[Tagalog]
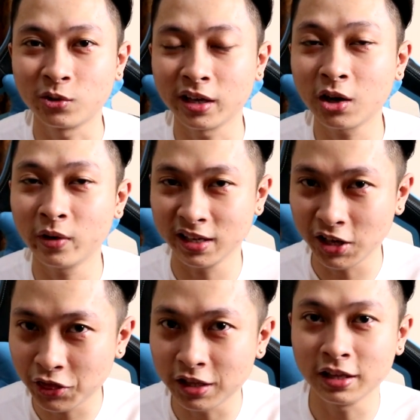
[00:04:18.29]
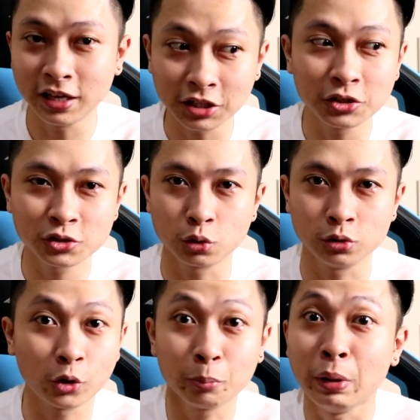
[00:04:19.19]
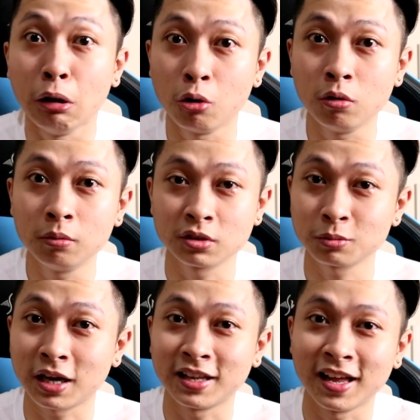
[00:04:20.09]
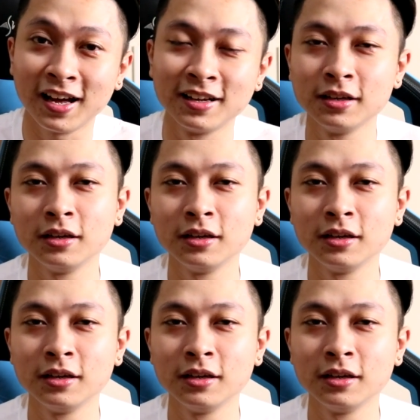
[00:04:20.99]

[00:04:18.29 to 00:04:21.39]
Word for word: Kung ikaw ay 18, 18 years old or below, mas maganda.